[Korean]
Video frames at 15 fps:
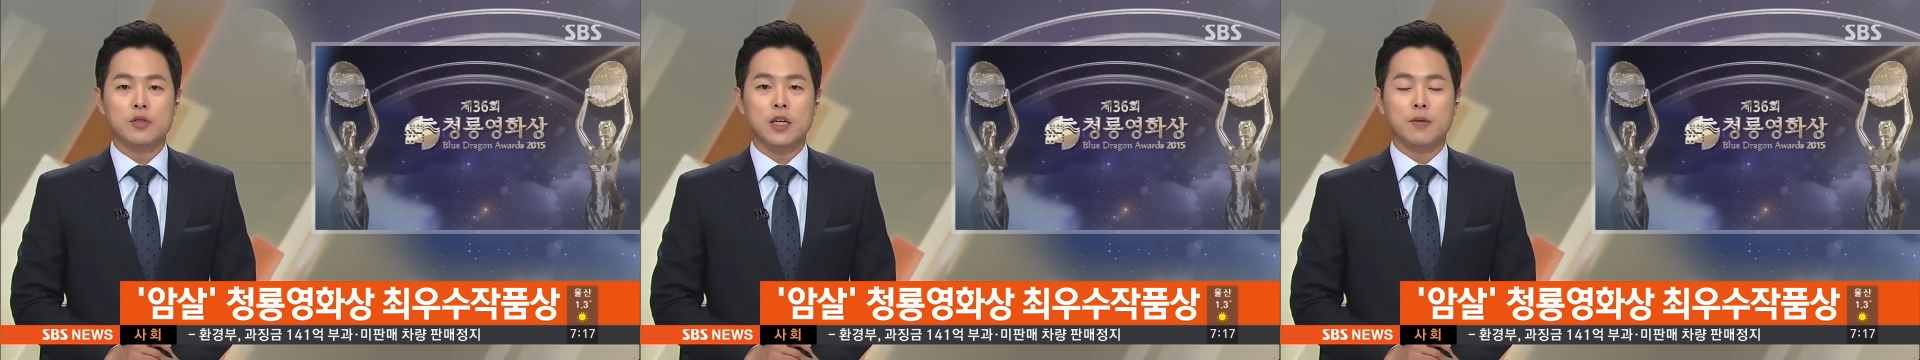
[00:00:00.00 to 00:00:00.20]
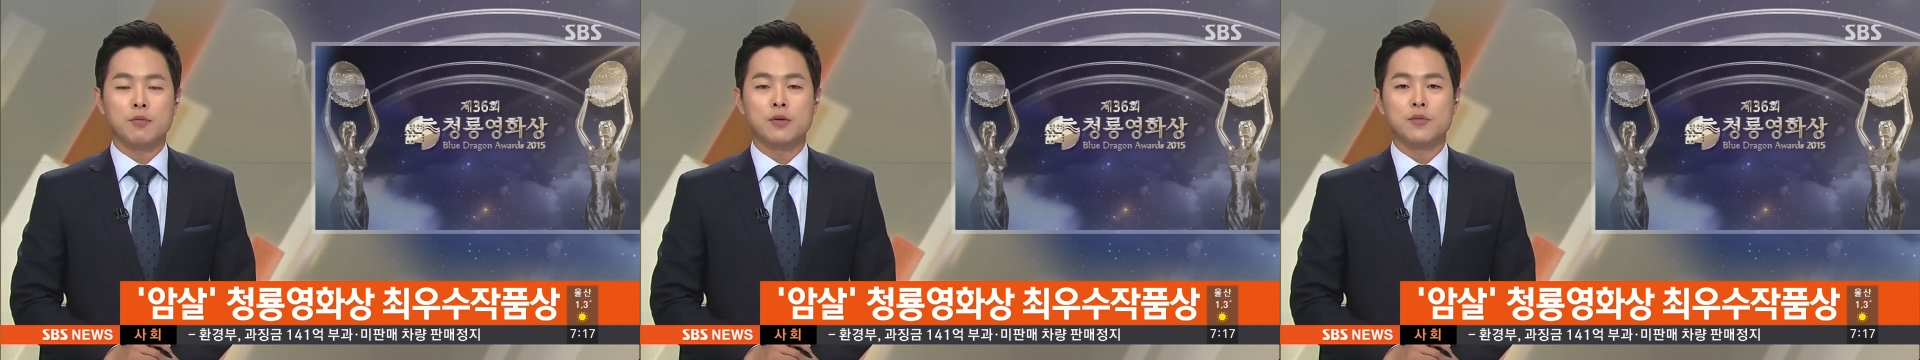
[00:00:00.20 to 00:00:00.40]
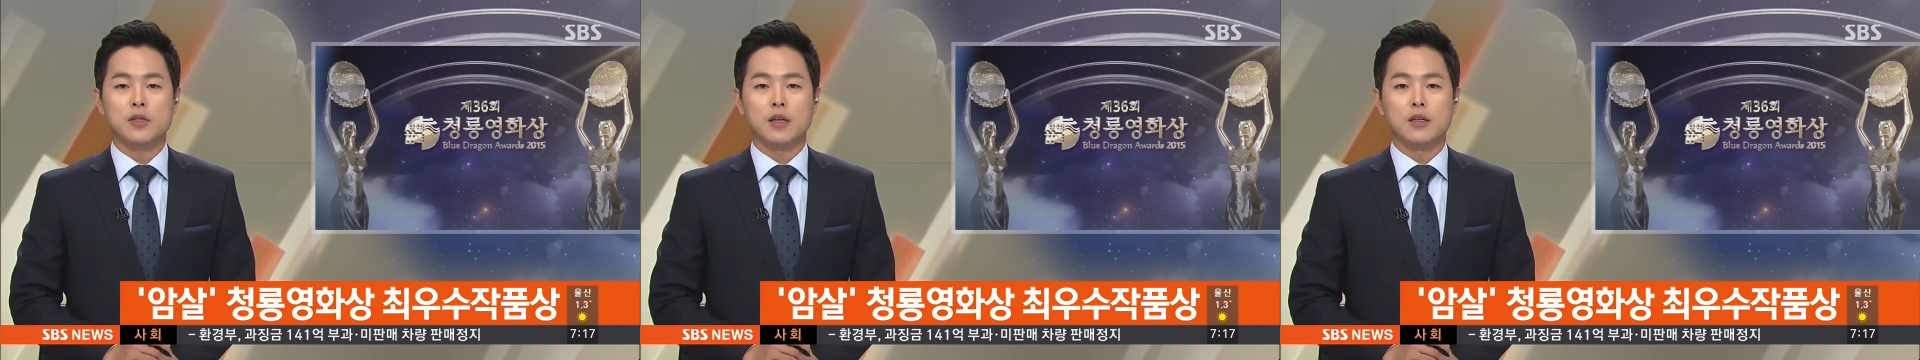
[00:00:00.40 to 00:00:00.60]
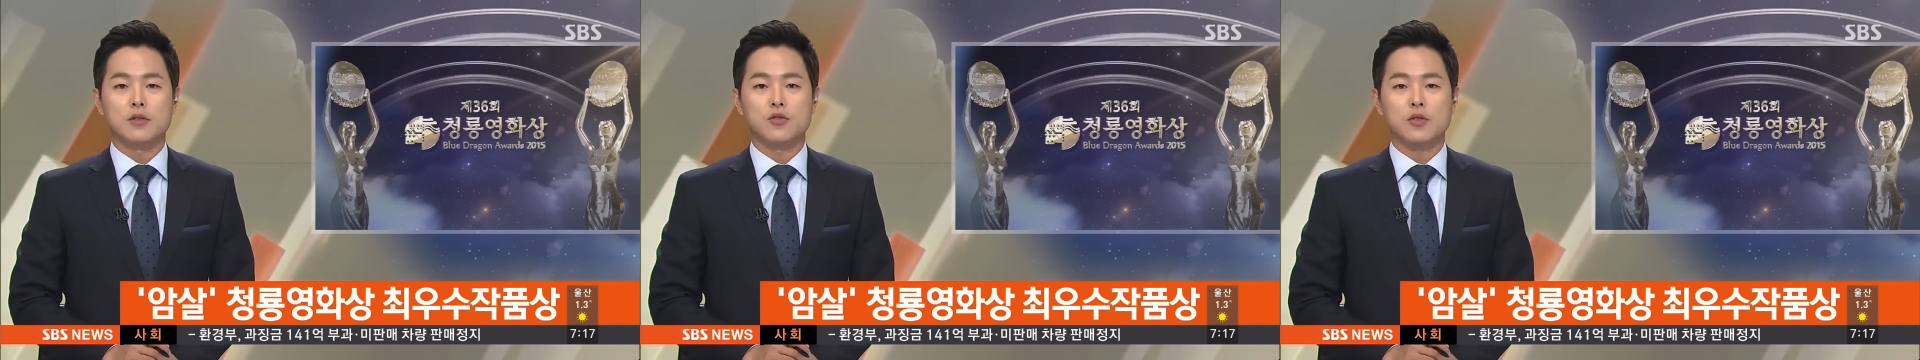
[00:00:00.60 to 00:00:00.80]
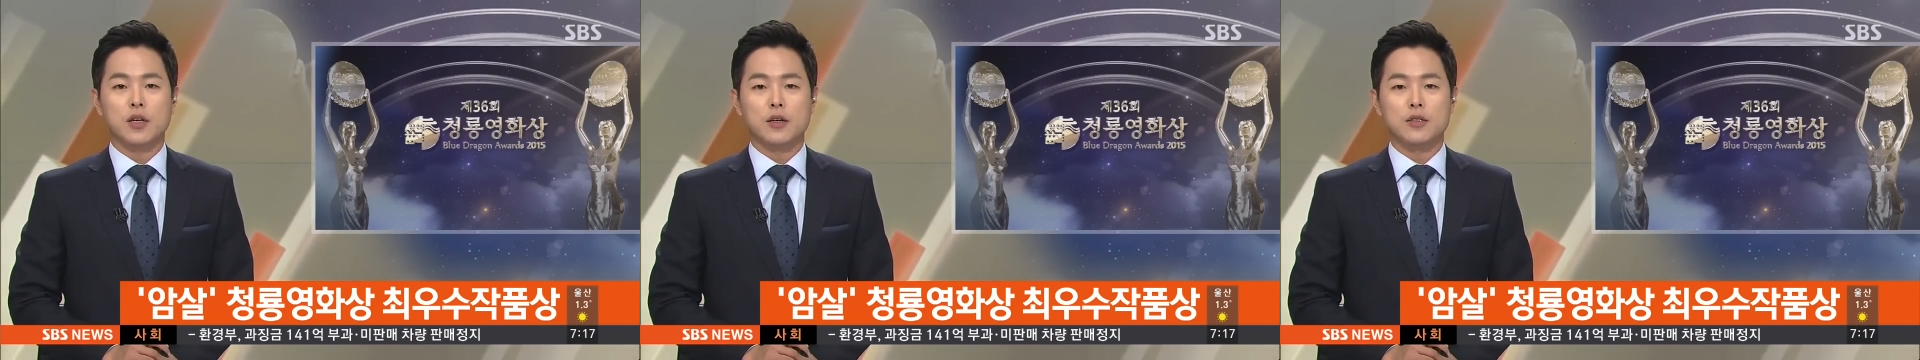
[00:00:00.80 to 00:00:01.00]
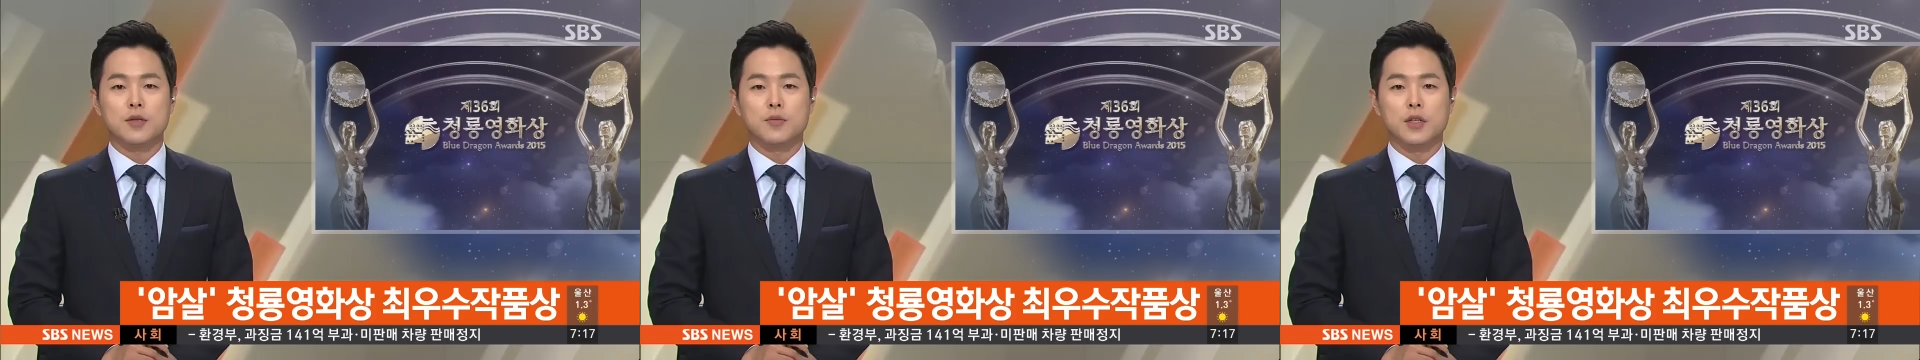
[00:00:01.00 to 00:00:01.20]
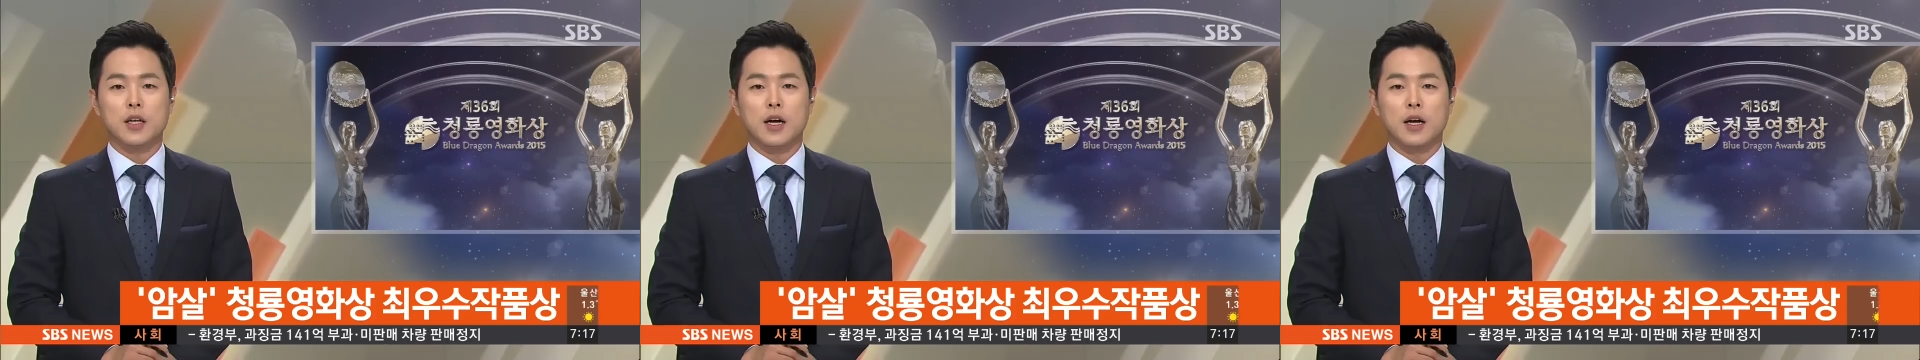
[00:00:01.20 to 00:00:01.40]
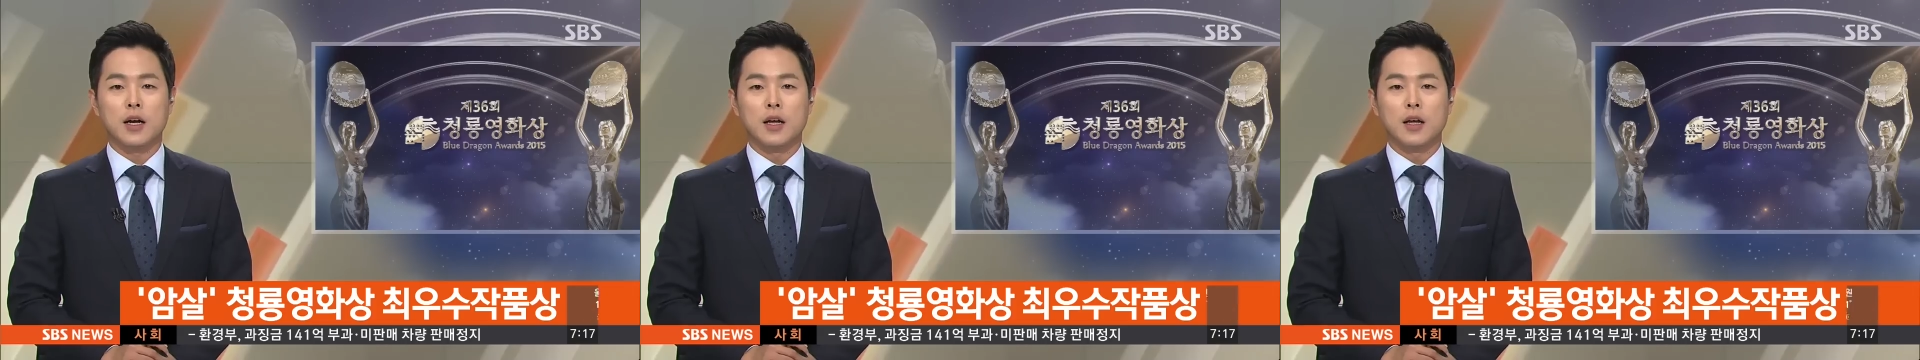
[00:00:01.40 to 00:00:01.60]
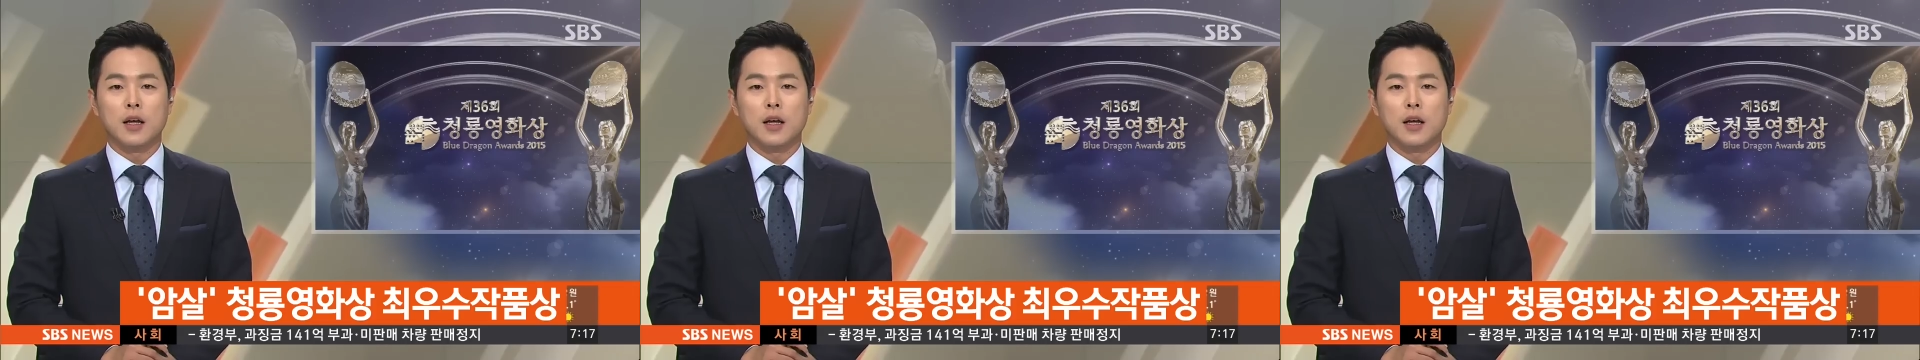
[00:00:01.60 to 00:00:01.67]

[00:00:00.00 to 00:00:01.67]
작품상을 수상했습니다.